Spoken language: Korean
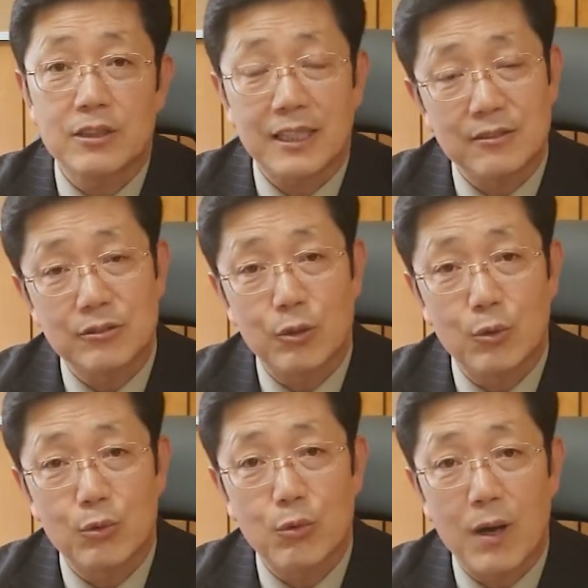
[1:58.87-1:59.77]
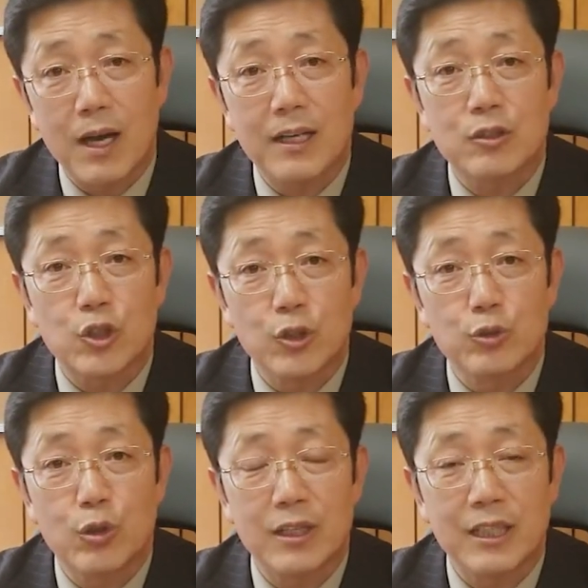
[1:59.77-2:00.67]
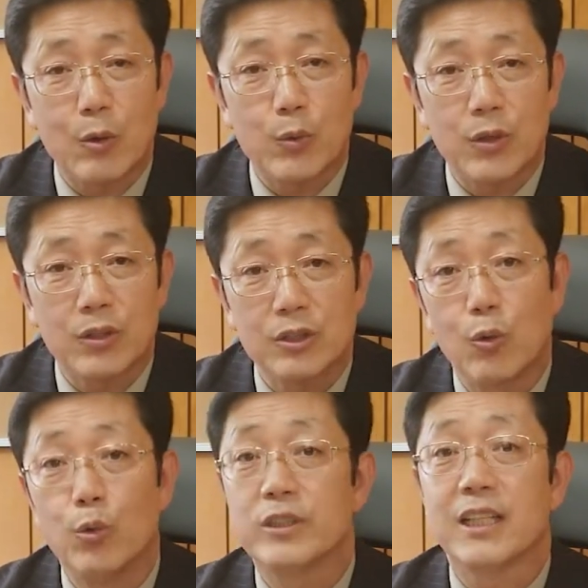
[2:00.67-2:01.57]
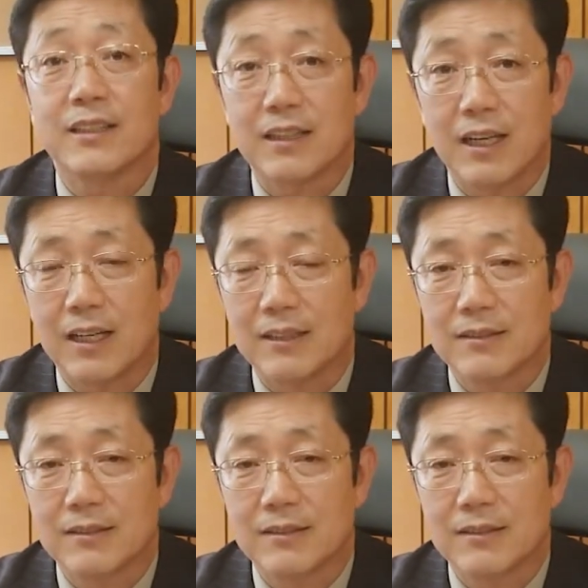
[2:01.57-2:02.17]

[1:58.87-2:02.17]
찬송과 저주가 나오는 것, 이거 옳지 않다,